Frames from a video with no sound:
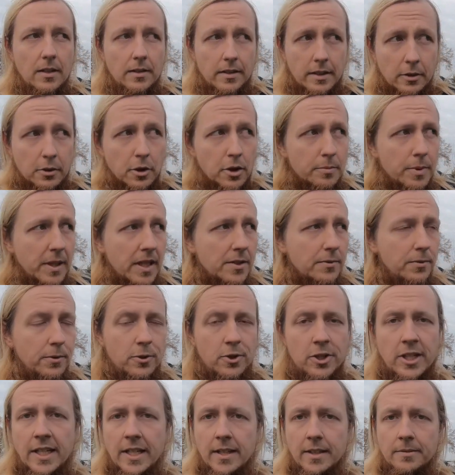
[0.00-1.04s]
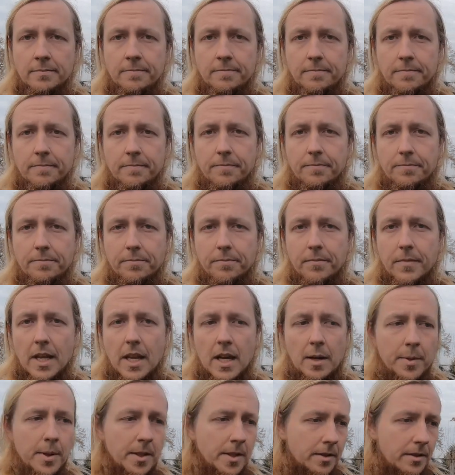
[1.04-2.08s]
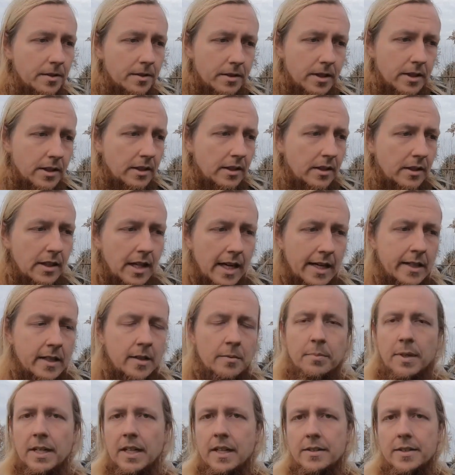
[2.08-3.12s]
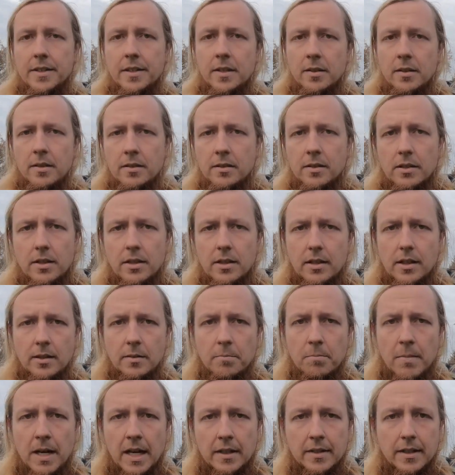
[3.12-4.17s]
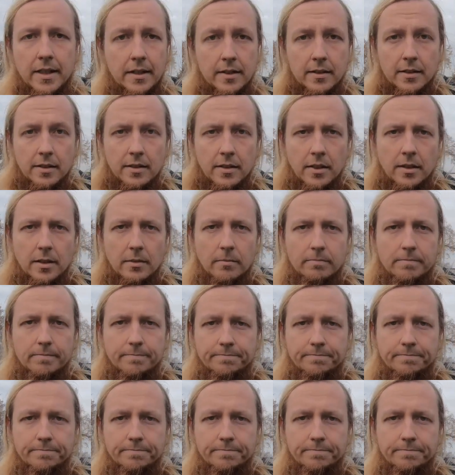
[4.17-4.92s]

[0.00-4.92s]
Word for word: Der Goldpreis wird steigen, aber die anderen Preise an der, im Markt eigentlich nicht.